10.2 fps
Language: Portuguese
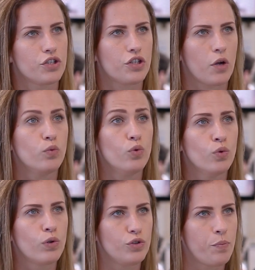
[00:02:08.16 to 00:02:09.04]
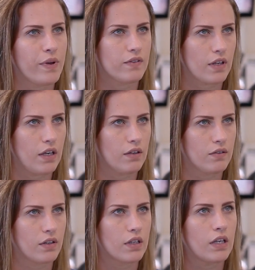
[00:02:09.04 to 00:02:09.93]
gente tem um núcleo de
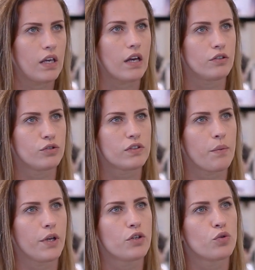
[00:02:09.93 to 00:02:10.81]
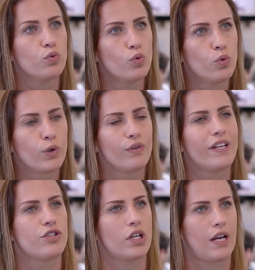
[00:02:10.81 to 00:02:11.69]
pesquisa, que é justamente um núcleo
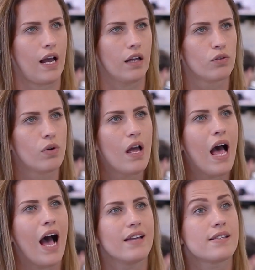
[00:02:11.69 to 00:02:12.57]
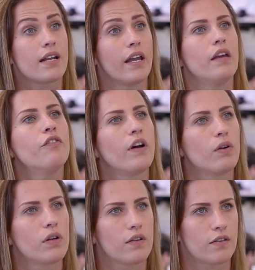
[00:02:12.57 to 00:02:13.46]
dedicado a extrair
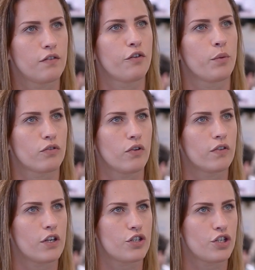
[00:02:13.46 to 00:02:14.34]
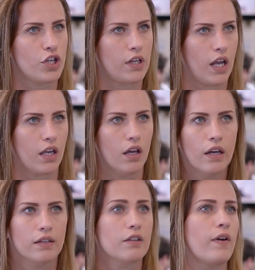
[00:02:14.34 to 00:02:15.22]
valor dessas informações que a gente tem,
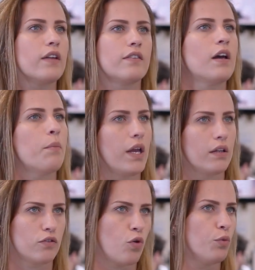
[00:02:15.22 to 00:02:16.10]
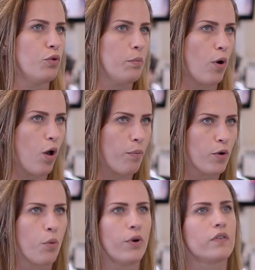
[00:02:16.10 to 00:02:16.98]
das várias ferramentas, como do
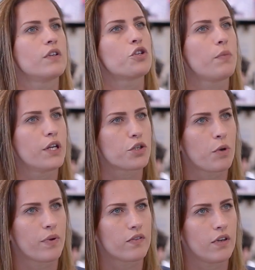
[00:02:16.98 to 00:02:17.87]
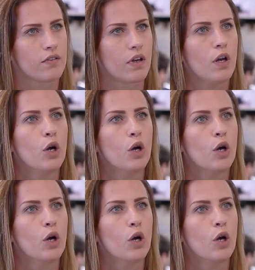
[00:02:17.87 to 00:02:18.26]
IBOP, como recentemente uma pesquisa